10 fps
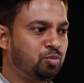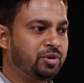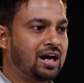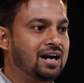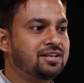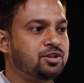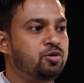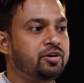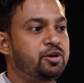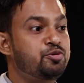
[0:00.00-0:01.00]
जो बिहार से
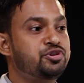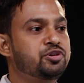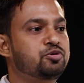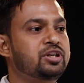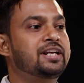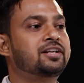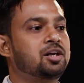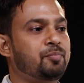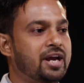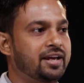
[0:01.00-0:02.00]
होंगे उस चीज़ को रिलेट
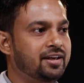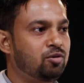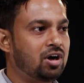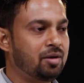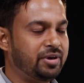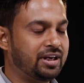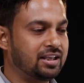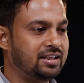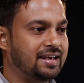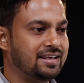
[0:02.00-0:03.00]
कर पाएंगे वहाँ पे
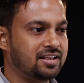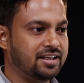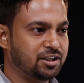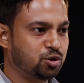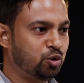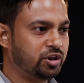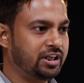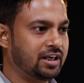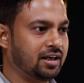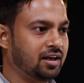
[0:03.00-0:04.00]
खेती किस तरीके से
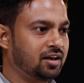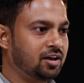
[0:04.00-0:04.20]
होती है